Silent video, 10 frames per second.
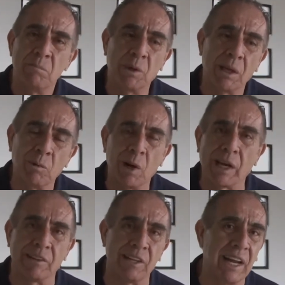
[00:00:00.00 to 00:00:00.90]
Por ejemplo,
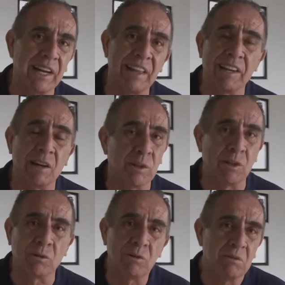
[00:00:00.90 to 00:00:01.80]
la catenaria del
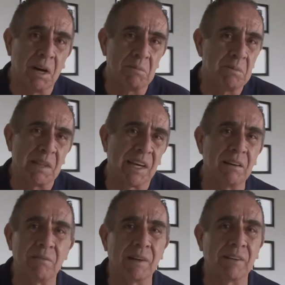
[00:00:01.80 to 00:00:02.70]
auditorio a mí me
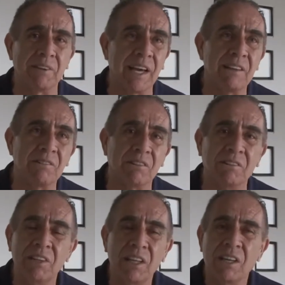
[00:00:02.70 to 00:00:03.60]
dejaba maravillado, ¿no?